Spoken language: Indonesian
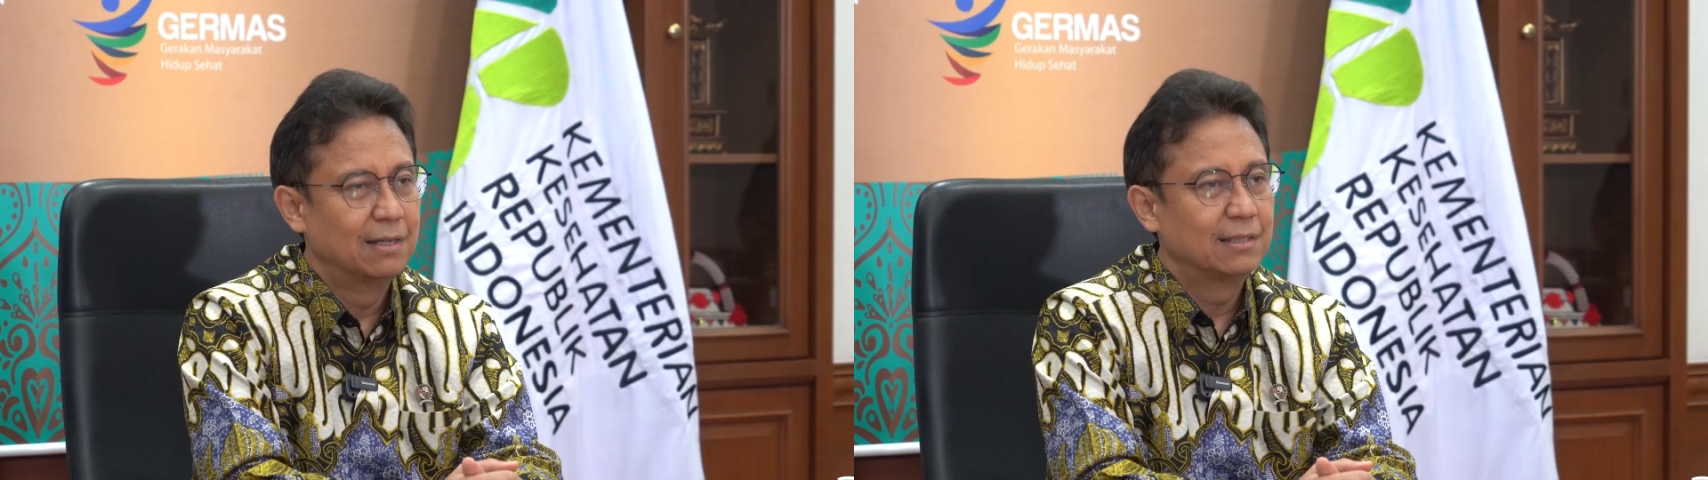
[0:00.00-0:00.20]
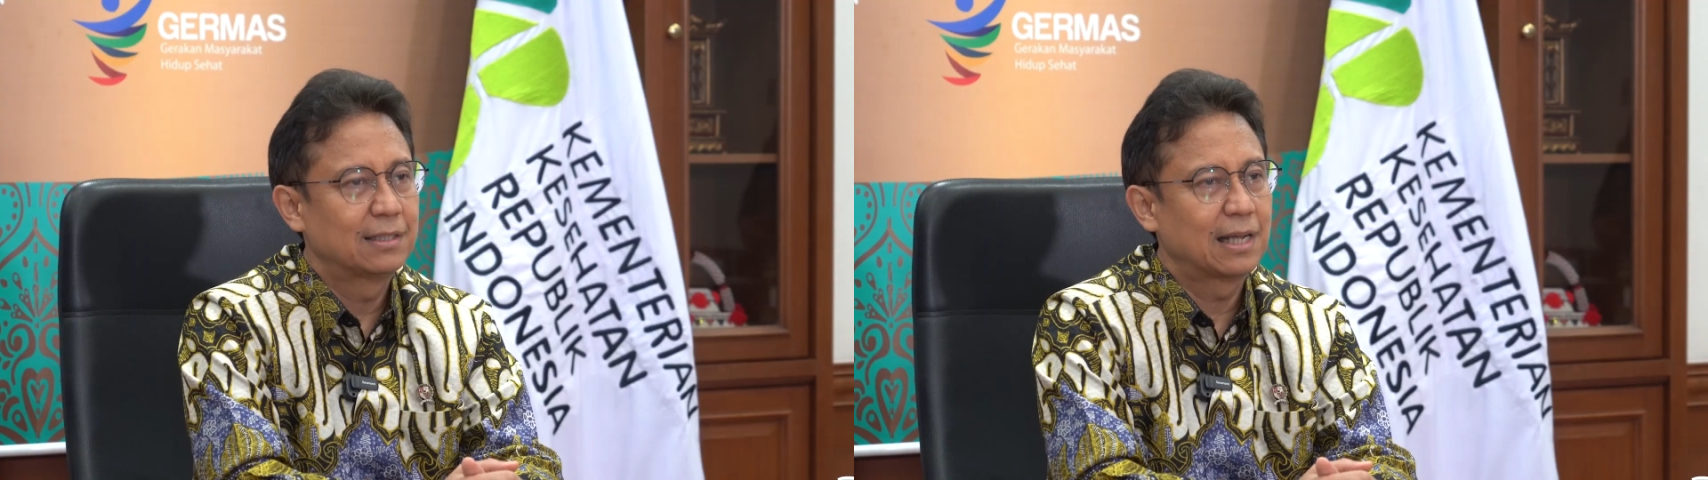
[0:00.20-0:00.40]

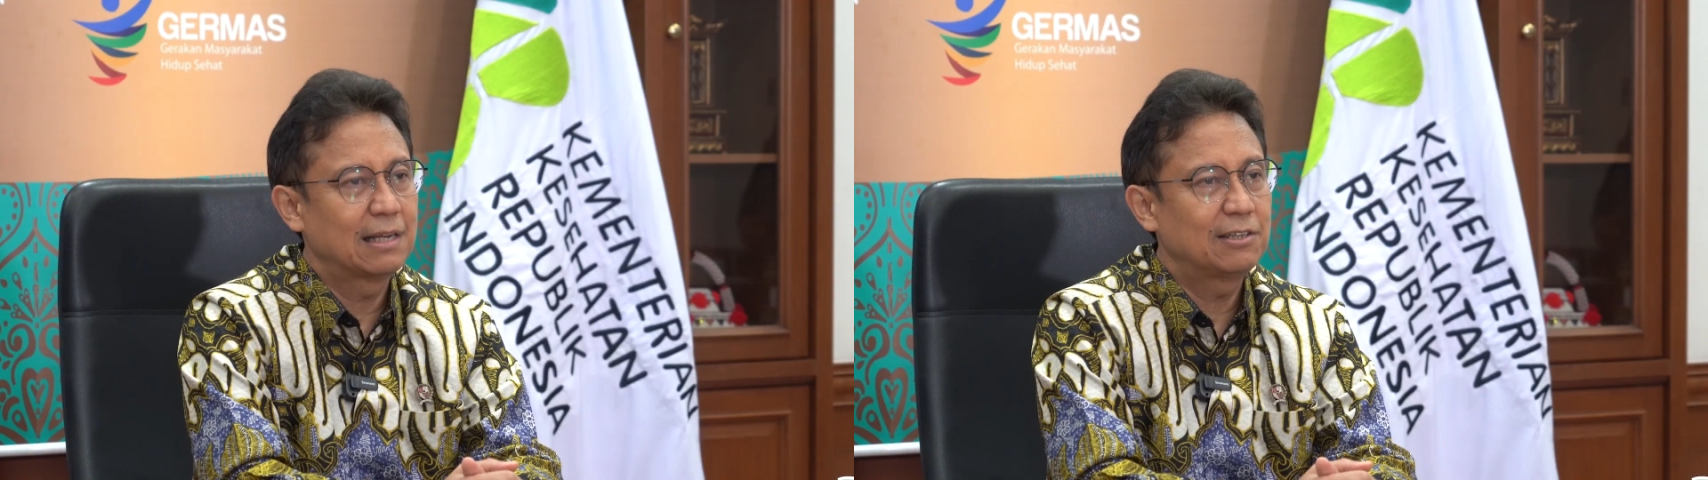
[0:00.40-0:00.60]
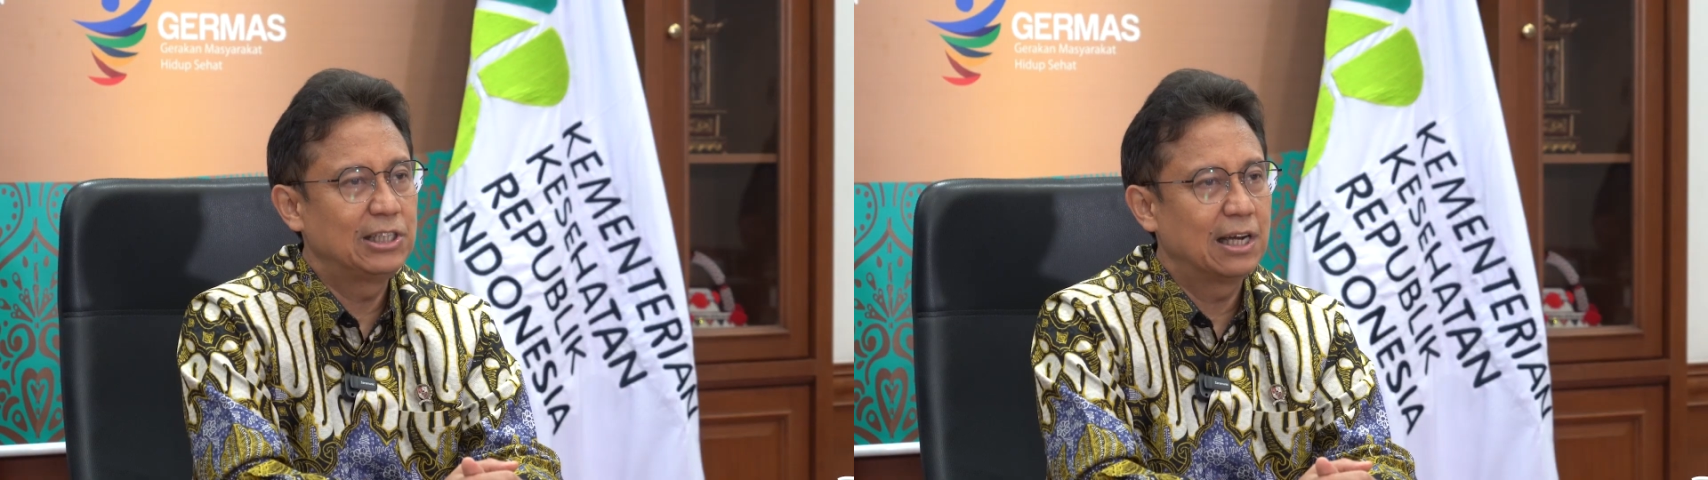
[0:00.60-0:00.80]

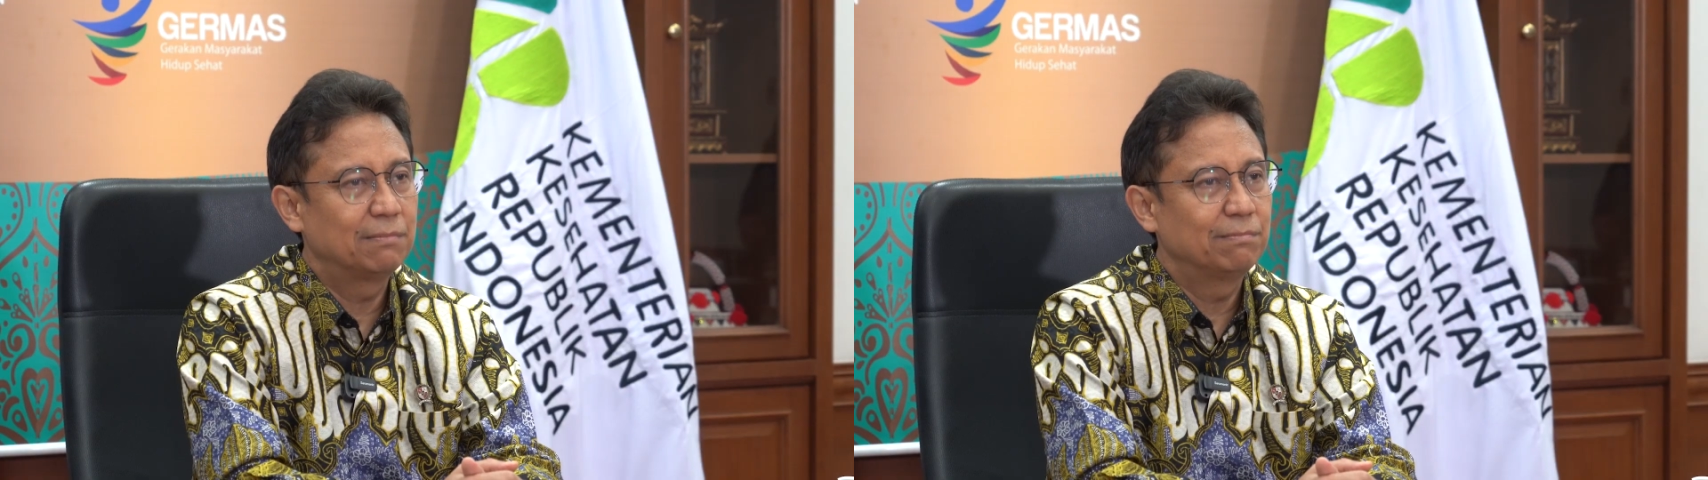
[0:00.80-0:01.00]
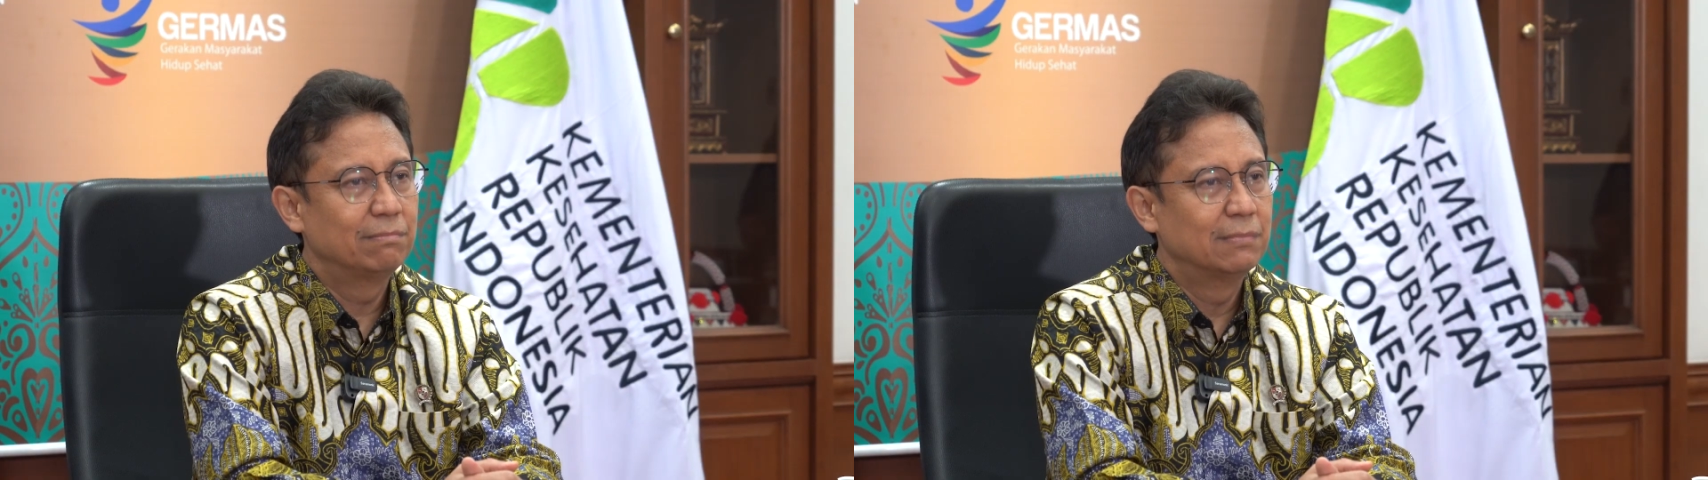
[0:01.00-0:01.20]
Saya
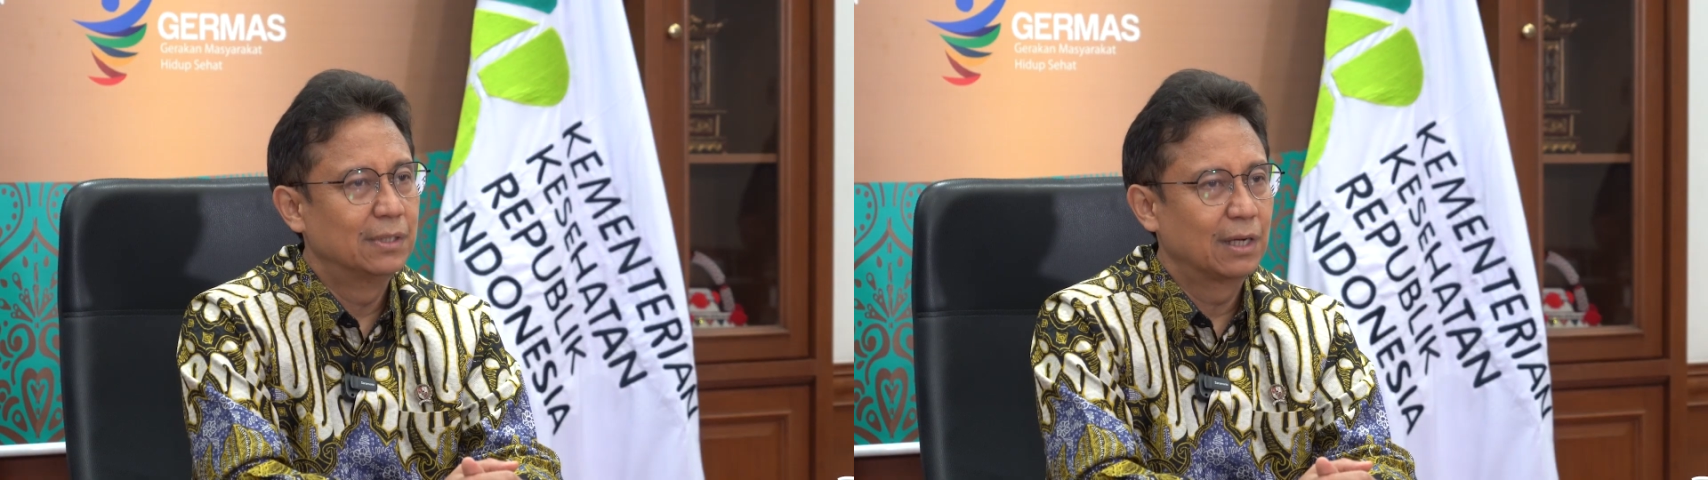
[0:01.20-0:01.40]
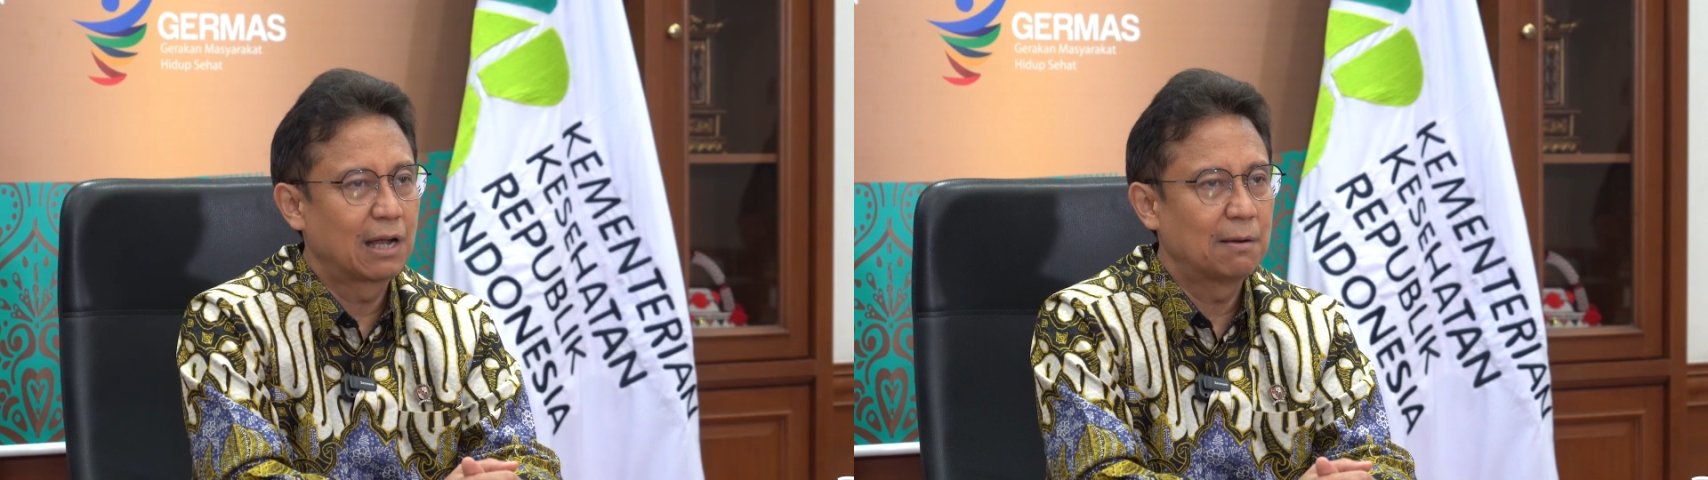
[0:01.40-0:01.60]
siap,
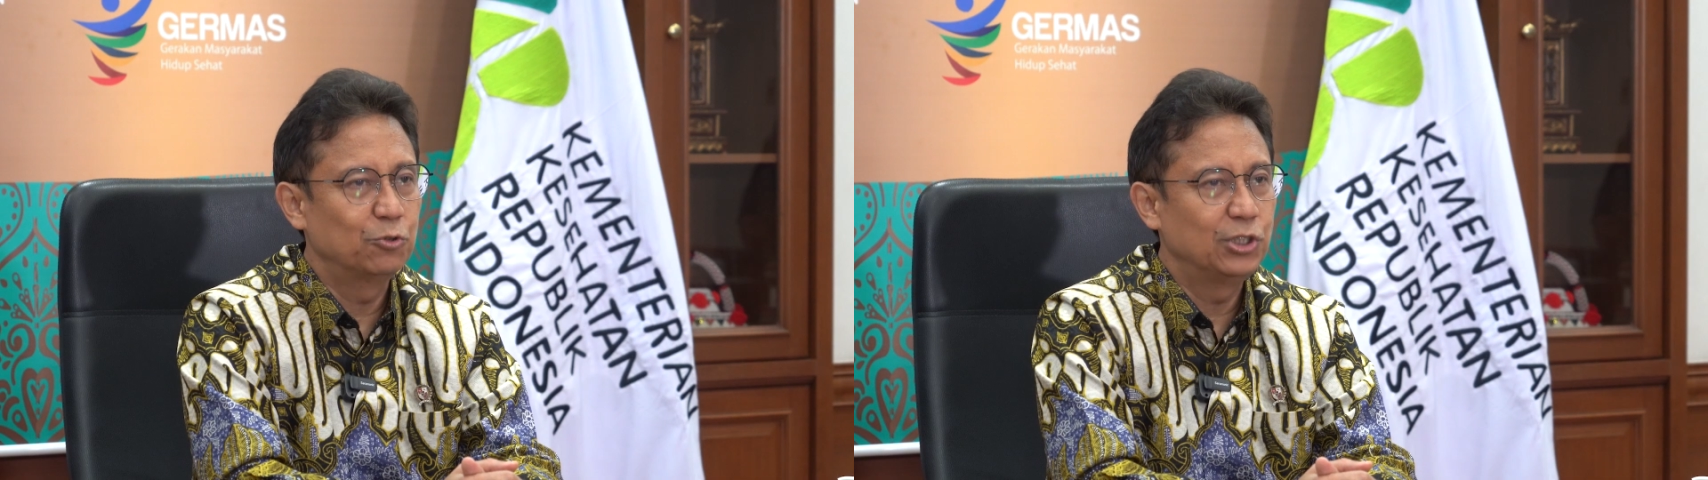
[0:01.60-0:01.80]
kamu